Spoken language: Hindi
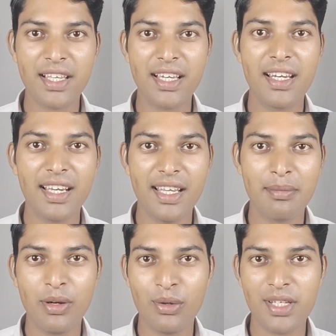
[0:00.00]
सिंगल
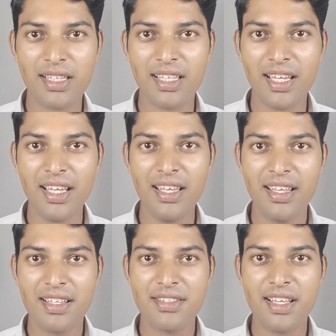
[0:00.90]
क्लिक में हो जाता है
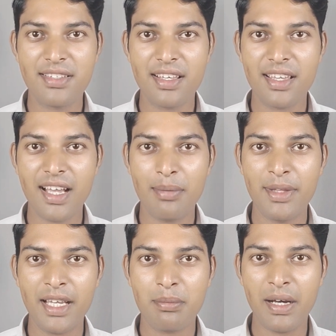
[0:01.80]
जैसे कि आप
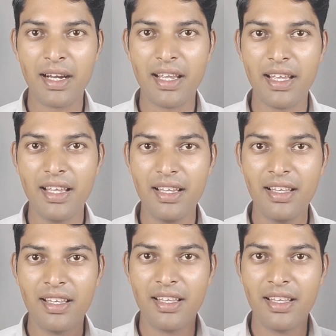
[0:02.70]
देख पा रहे हैं